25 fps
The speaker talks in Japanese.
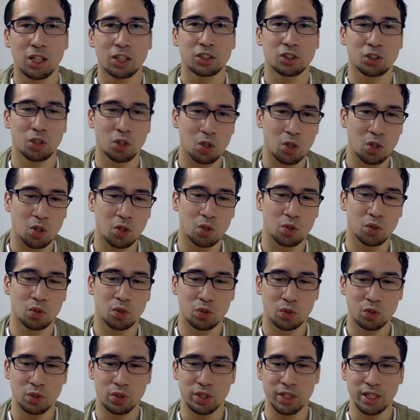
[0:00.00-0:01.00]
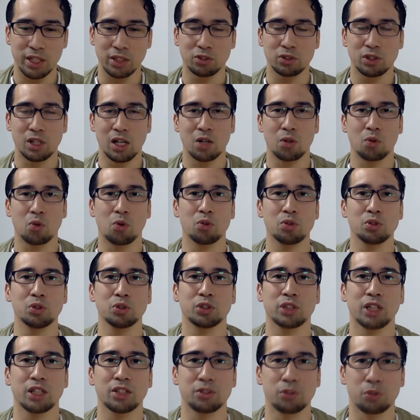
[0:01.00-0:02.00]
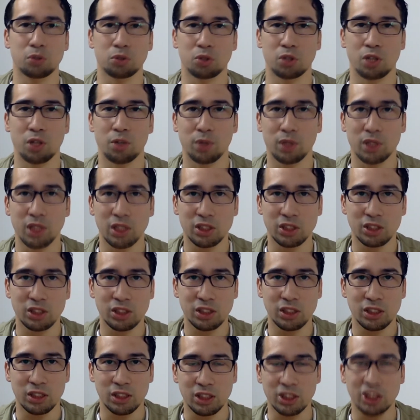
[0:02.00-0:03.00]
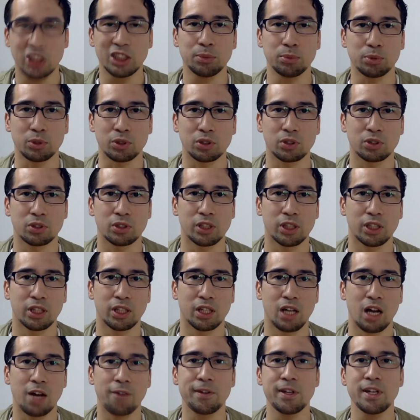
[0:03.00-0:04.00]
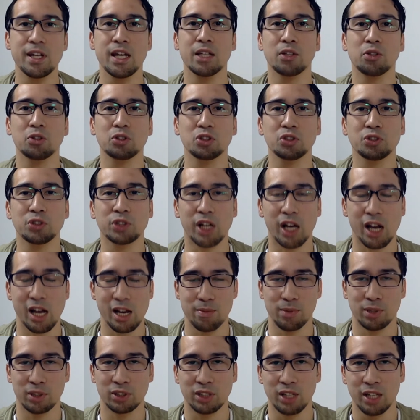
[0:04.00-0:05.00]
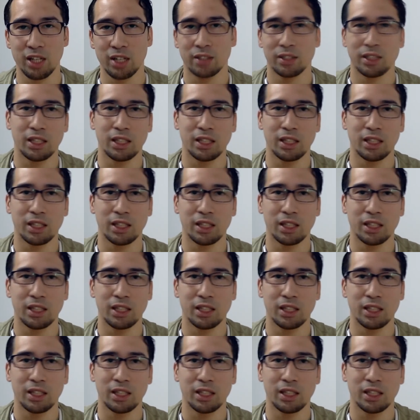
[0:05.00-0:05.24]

そのリンクから購入したということで、私に一部、えー、アフィリエイト収入が入ります。